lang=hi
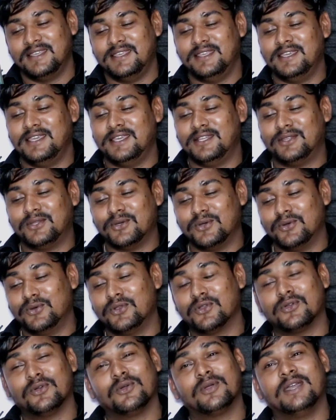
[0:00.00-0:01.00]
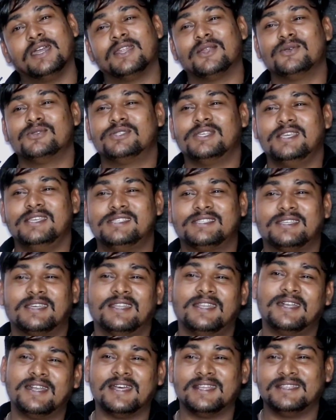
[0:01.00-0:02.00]
ये तो उनको गैरों से इश्क
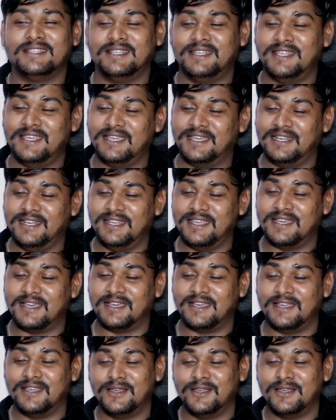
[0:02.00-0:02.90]
लड़ाते देख लिया